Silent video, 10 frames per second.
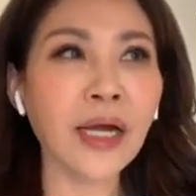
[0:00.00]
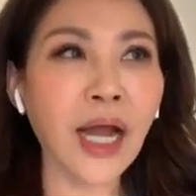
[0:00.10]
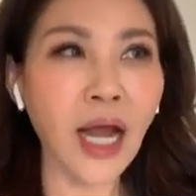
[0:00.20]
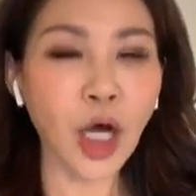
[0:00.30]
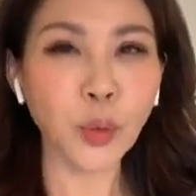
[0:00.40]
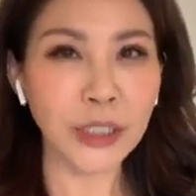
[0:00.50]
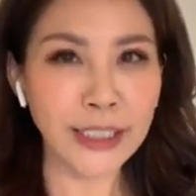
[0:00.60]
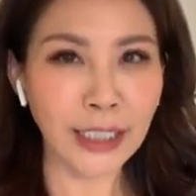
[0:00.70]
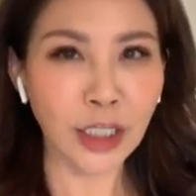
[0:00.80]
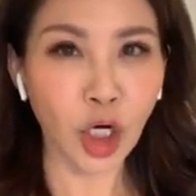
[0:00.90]
刚好我
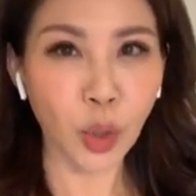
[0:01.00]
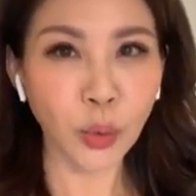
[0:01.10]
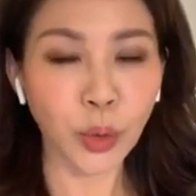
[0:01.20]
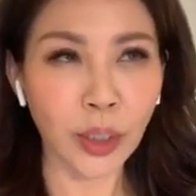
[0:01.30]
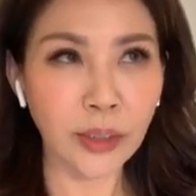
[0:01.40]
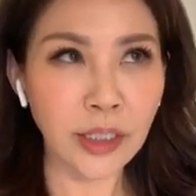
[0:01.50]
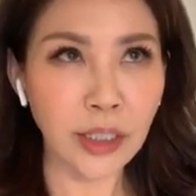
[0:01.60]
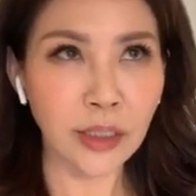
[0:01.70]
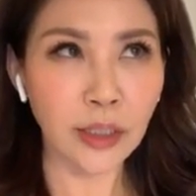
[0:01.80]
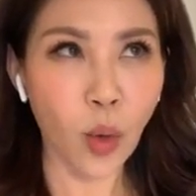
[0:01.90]
家的漏呃这
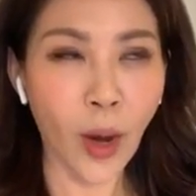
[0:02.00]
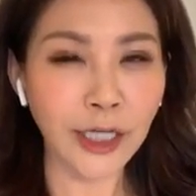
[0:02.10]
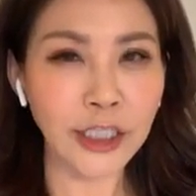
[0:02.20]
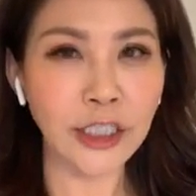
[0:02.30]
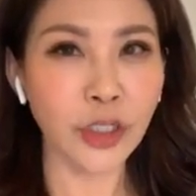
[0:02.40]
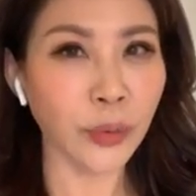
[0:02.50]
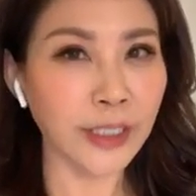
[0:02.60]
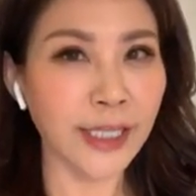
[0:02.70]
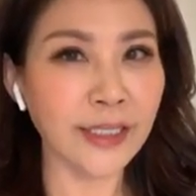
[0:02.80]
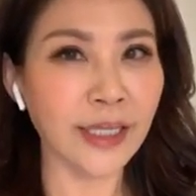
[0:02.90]
个画室有一
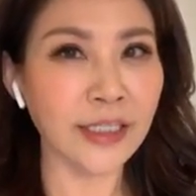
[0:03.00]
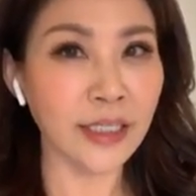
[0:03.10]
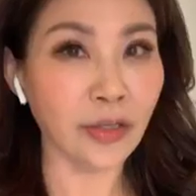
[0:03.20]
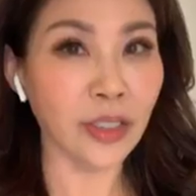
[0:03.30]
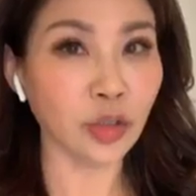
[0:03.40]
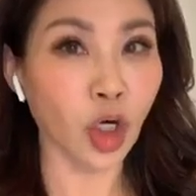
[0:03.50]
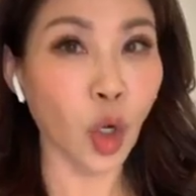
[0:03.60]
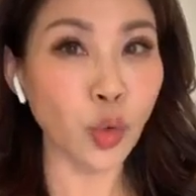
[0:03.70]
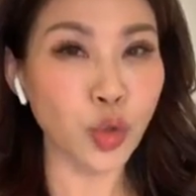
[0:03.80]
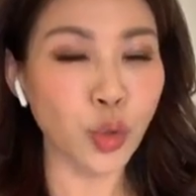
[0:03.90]
点点小小的
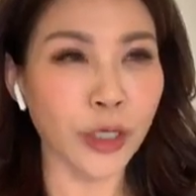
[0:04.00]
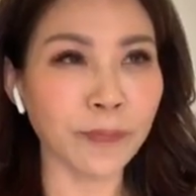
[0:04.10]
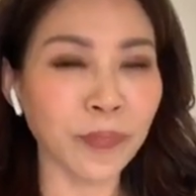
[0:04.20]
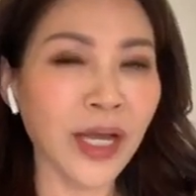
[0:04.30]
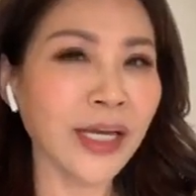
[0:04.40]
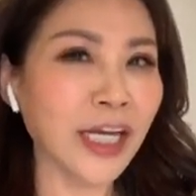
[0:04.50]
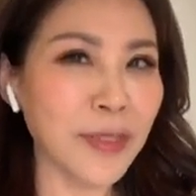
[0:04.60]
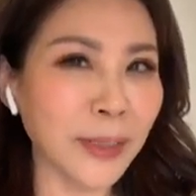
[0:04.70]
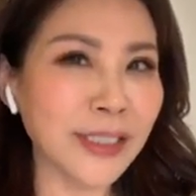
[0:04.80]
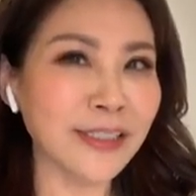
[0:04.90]
漏水，那
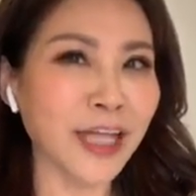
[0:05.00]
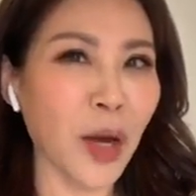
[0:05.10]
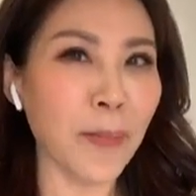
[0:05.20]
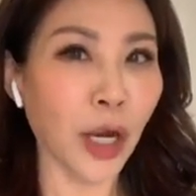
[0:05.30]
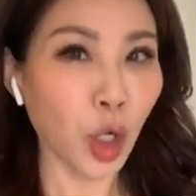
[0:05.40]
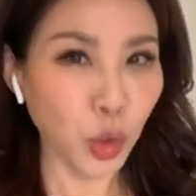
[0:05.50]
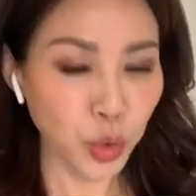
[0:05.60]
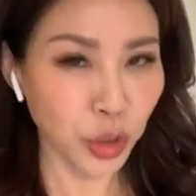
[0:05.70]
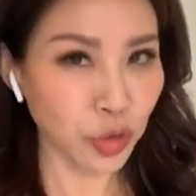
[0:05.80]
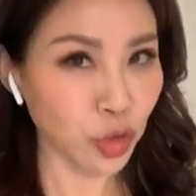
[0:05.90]
你们知道嘛？漏
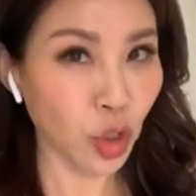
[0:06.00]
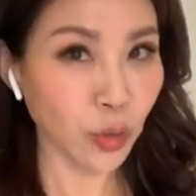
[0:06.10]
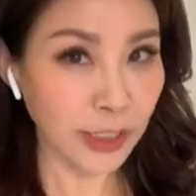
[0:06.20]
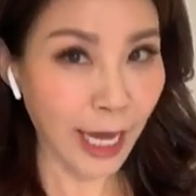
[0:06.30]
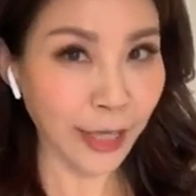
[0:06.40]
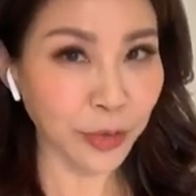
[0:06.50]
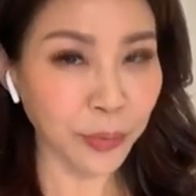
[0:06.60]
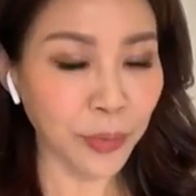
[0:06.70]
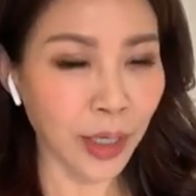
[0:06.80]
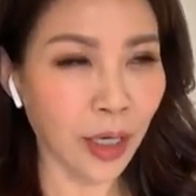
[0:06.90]
水就是漏财，对
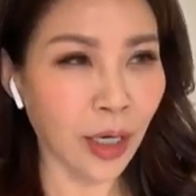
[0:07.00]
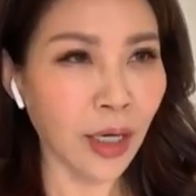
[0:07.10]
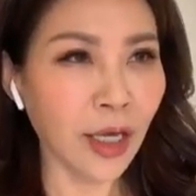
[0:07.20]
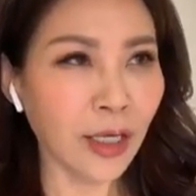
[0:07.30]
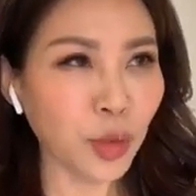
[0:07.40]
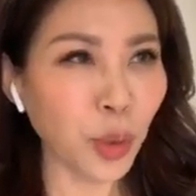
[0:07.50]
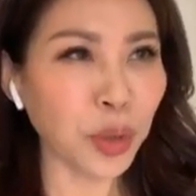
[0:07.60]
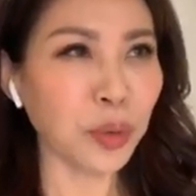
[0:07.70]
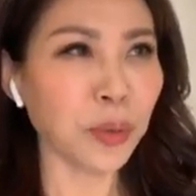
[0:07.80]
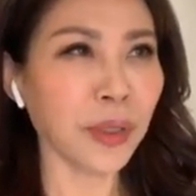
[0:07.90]
不对哈？对
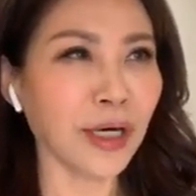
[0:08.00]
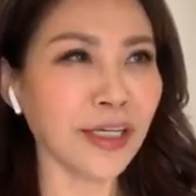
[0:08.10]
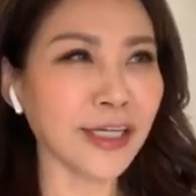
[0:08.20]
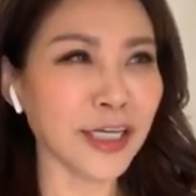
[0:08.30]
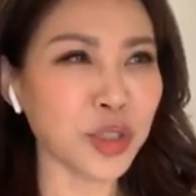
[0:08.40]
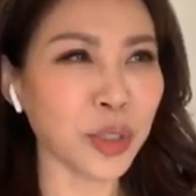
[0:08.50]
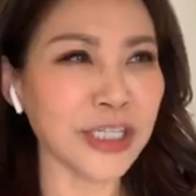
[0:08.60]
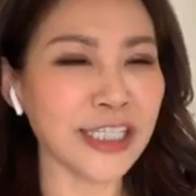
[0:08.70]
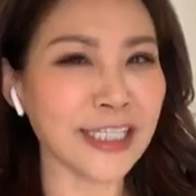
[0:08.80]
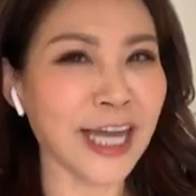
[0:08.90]
于我一个学
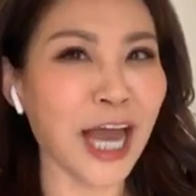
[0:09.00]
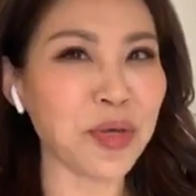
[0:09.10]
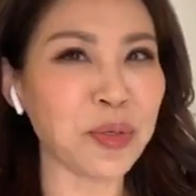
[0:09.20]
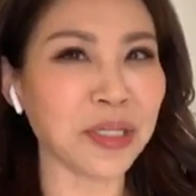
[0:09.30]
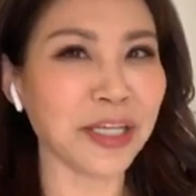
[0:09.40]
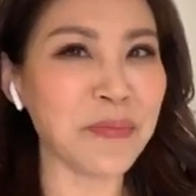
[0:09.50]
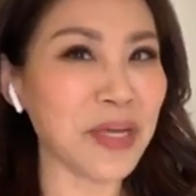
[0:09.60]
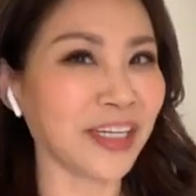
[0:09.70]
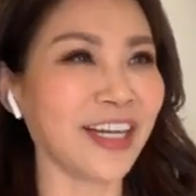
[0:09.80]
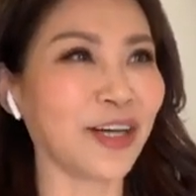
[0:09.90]
习开运的
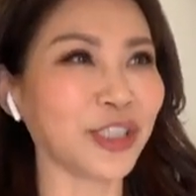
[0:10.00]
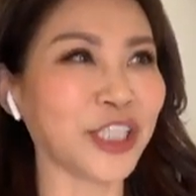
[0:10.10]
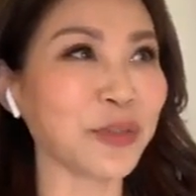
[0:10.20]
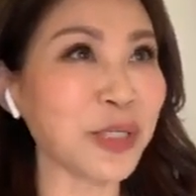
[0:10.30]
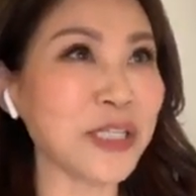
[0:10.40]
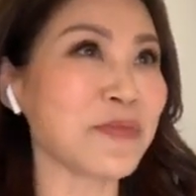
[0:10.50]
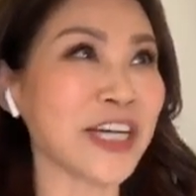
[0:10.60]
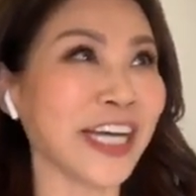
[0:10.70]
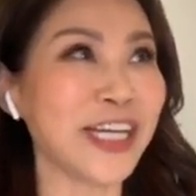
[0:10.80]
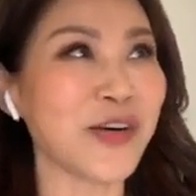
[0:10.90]
命理老师，我怎么
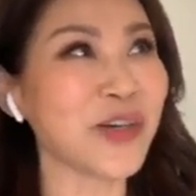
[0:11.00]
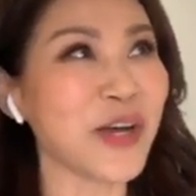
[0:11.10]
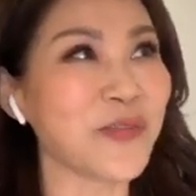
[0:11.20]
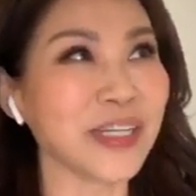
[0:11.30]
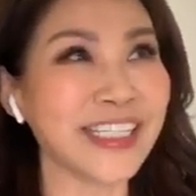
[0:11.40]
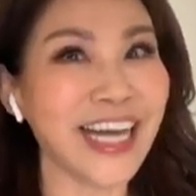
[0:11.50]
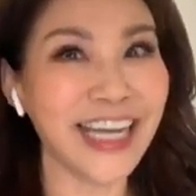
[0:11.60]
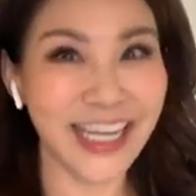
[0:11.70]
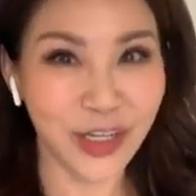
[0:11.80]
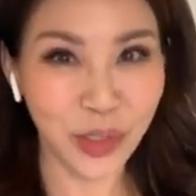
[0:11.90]
可以容忍我家
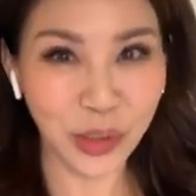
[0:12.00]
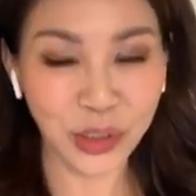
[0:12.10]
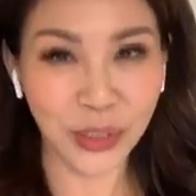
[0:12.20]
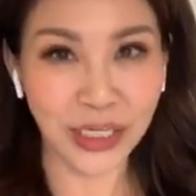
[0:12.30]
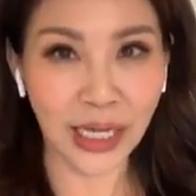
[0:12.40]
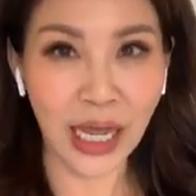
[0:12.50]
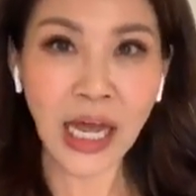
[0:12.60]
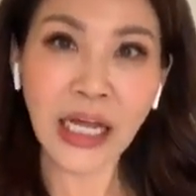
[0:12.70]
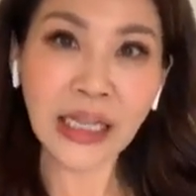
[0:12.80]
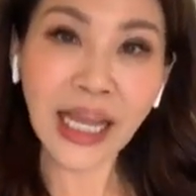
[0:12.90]
里有漏水呢？
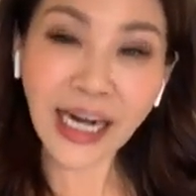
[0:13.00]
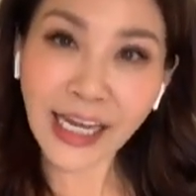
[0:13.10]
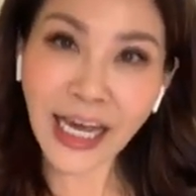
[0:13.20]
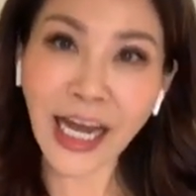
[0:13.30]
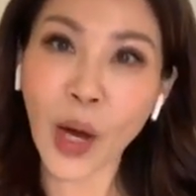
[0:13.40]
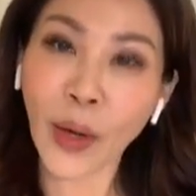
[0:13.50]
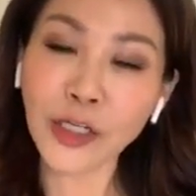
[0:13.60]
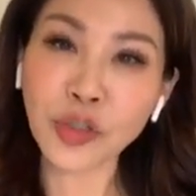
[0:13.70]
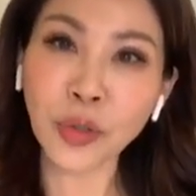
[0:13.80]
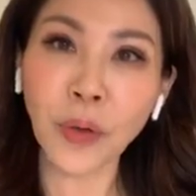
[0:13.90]
当然要赶快
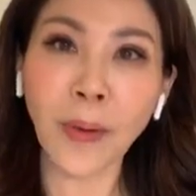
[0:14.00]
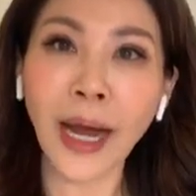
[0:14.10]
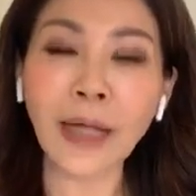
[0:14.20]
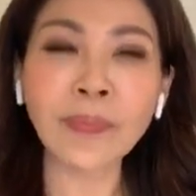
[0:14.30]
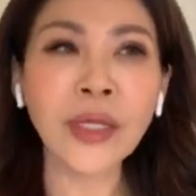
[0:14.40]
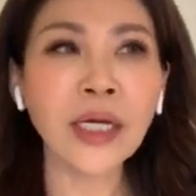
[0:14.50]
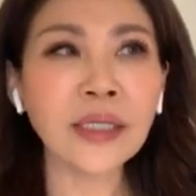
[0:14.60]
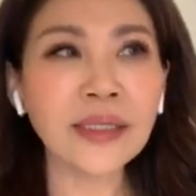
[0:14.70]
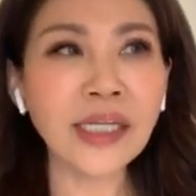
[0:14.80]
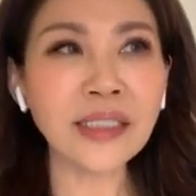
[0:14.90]
修啊，
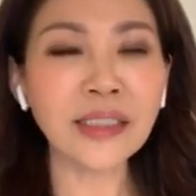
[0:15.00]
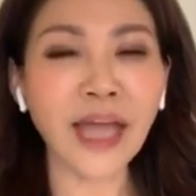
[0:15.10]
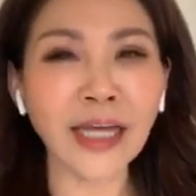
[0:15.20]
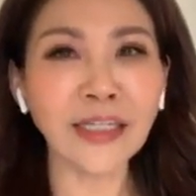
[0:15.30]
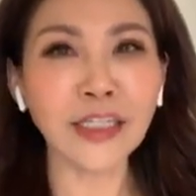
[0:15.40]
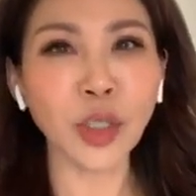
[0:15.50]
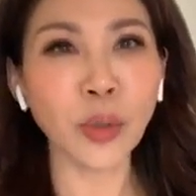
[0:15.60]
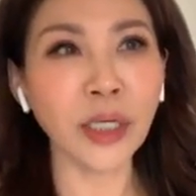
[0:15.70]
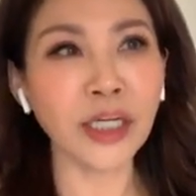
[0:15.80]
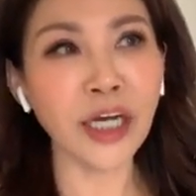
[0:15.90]
但是谈何
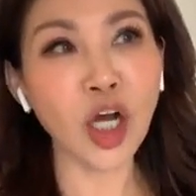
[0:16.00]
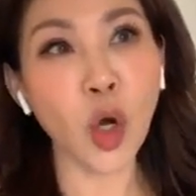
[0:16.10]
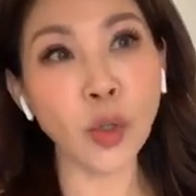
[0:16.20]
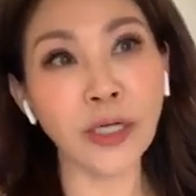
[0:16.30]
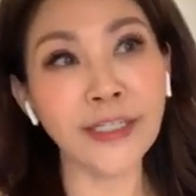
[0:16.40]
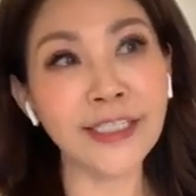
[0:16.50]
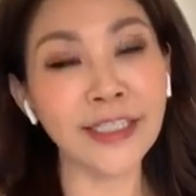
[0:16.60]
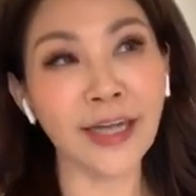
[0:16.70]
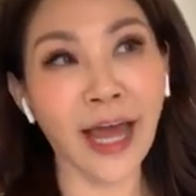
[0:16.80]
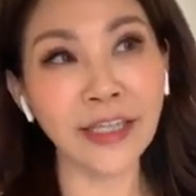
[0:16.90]
容易？那个工人
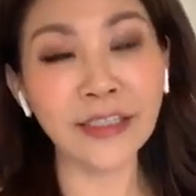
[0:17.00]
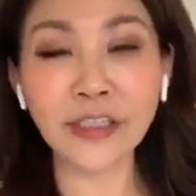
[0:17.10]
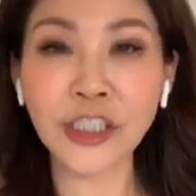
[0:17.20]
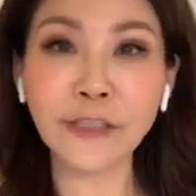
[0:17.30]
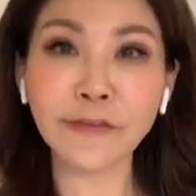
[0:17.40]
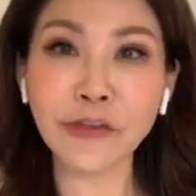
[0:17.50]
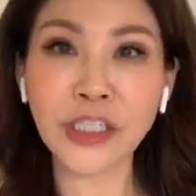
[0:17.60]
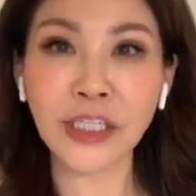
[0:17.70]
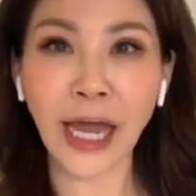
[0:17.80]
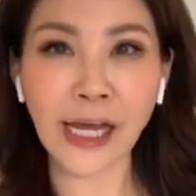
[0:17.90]
进来，那个师傅
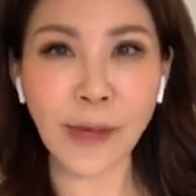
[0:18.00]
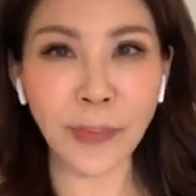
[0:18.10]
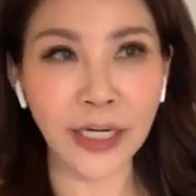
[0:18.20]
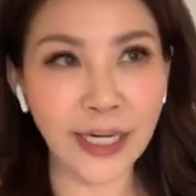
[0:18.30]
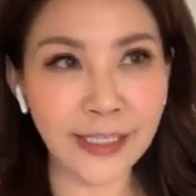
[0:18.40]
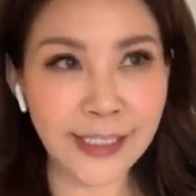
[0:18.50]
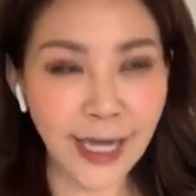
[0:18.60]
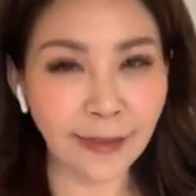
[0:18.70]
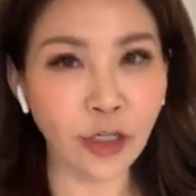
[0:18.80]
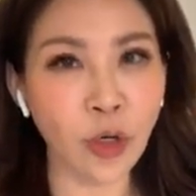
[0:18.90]
进来，根本连
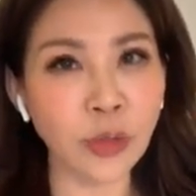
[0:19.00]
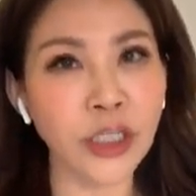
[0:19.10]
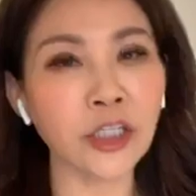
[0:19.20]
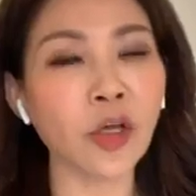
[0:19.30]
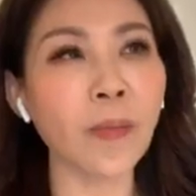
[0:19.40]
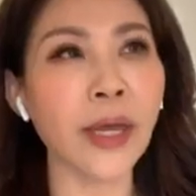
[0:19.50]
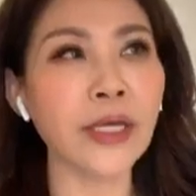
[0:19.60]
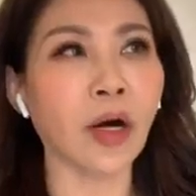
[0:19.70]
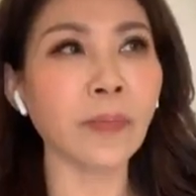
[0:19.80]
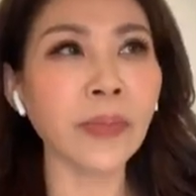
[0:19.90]
站的空间都没
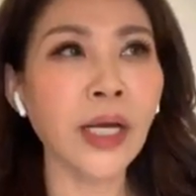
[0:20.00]
有。